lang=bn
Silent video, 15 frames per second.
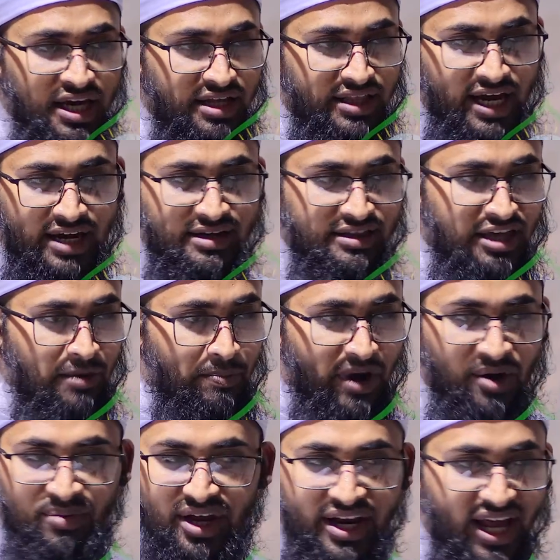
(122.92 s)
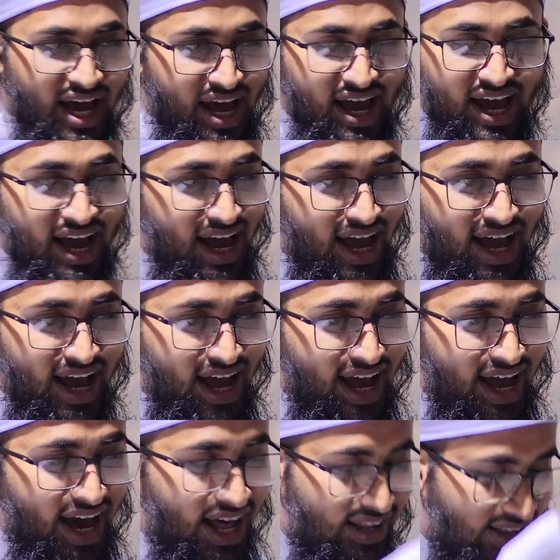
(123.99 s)
সে দেখতে পাবে না
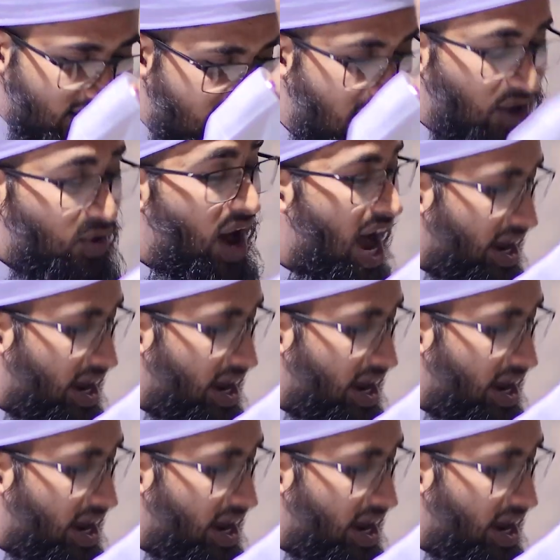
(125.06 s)
আল্লাহ